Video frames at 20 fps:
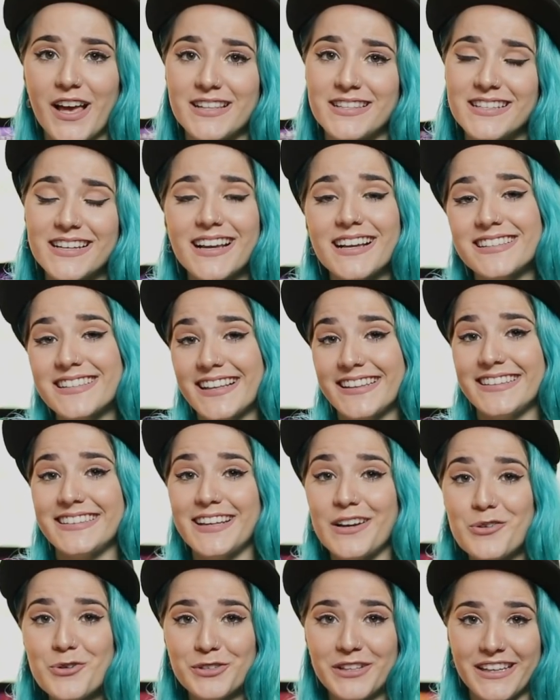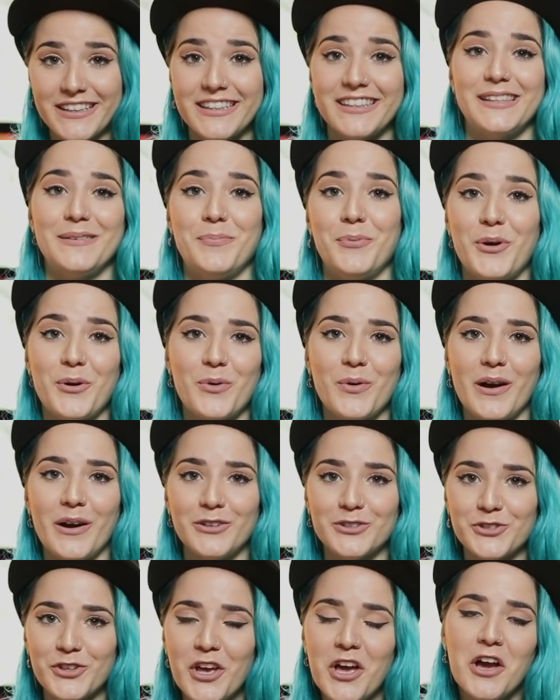Así que si a ti te gusta este tipo de
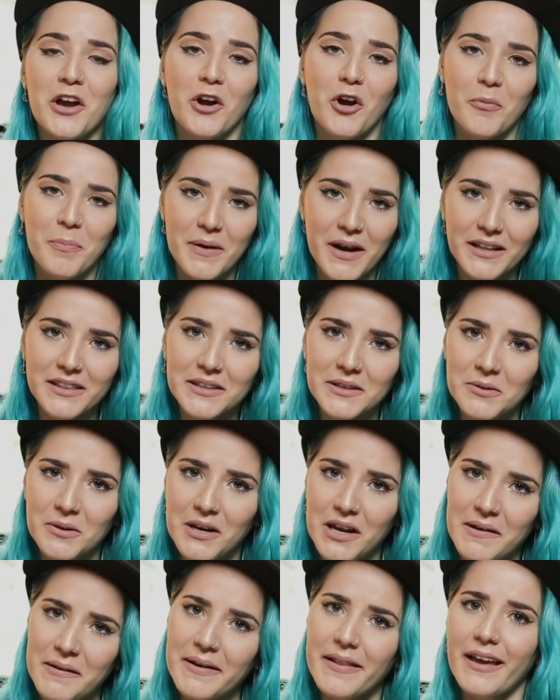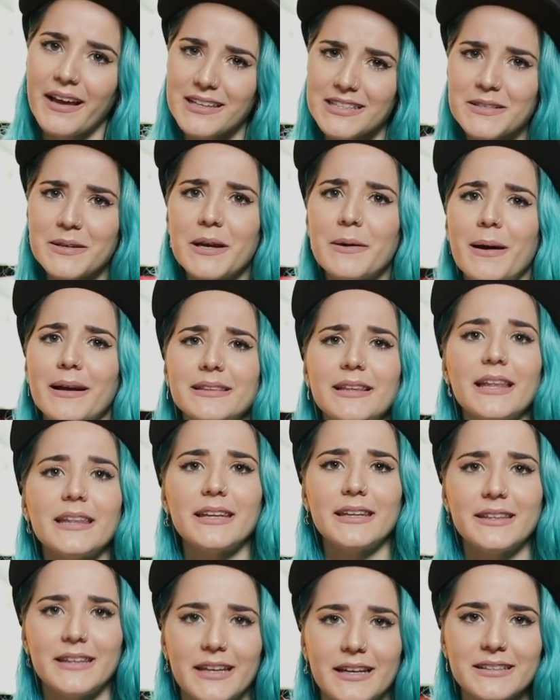juegos cooperativos, la verdad que se ve
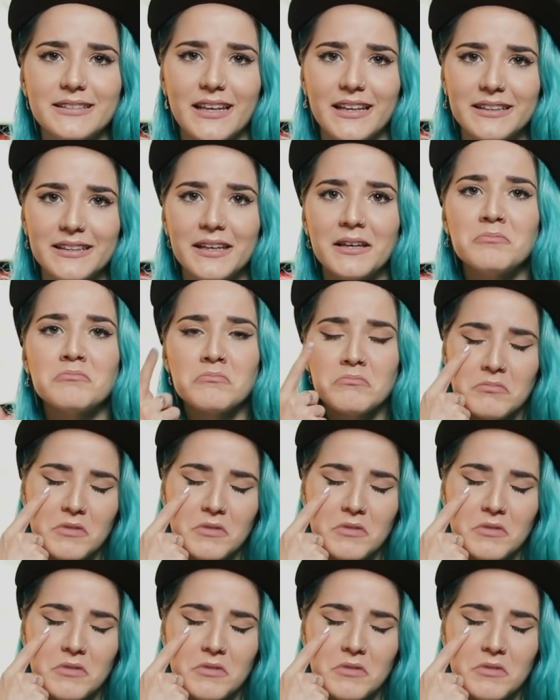bastante interesante.